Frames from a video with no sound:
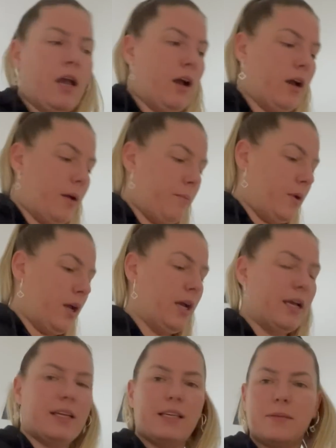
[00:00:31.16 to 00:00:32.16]
Ähm,
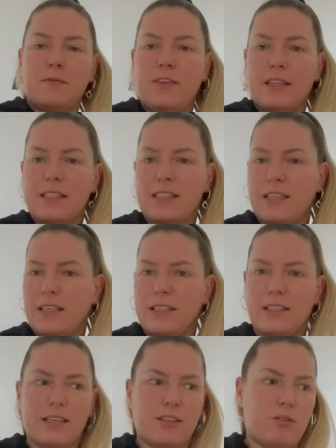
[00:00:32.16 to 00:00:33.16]
der ist
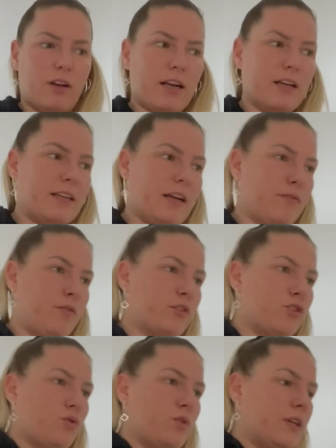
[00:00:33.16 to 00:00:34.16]
winzig, solange der
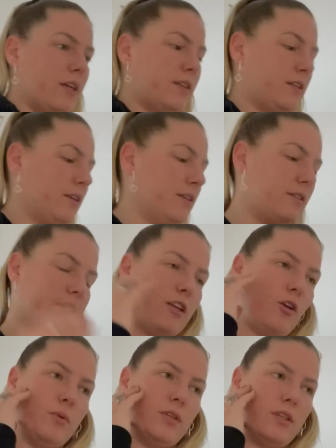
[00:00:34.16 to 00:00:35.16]
funktioniert, ist es
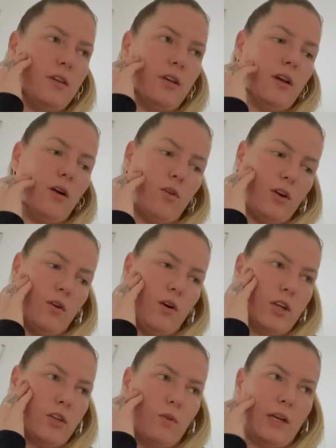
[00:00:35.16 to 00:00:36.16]
glaube ich äh, auch in Ordnung.